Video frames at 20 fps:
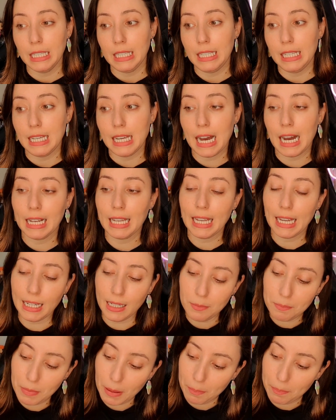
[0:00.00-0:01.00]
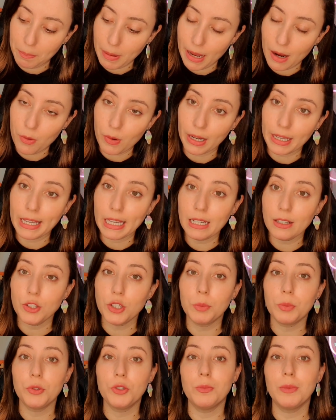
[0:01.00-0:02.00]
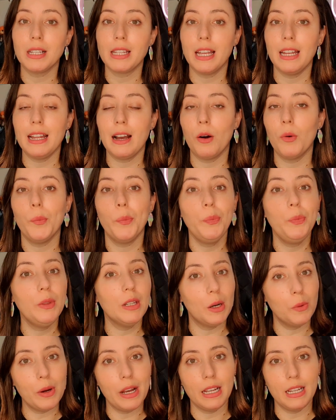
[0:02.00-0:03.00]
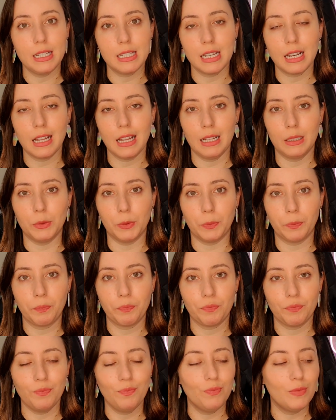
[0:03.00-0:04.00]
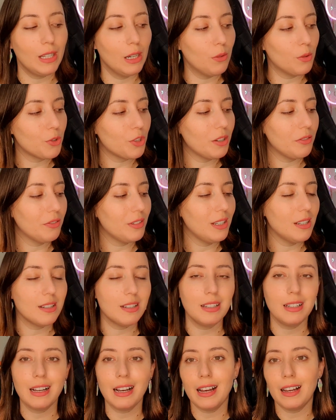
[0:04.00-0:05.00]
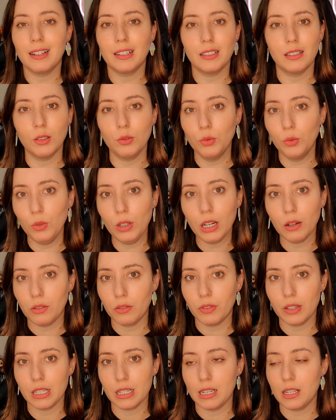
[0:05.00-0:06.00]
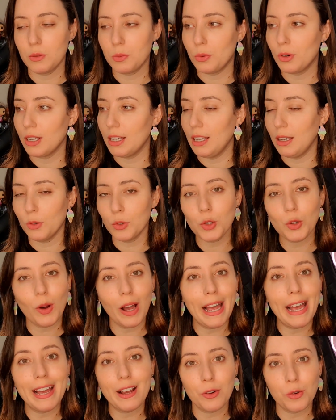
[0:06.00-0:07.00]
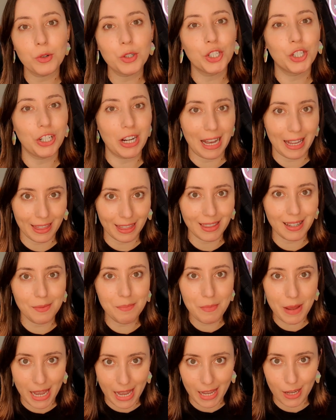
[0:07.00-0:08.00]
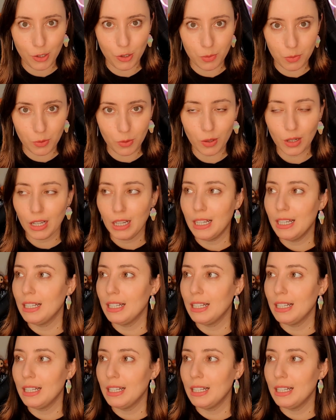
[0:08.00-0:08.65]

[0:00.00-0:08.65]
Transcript: E aquele papel, aquele tipo de material não é reciclado. Então eu já fiquei assim, cara, eu nunca vou fazer isso, porque eu sou eco-chata mesmo.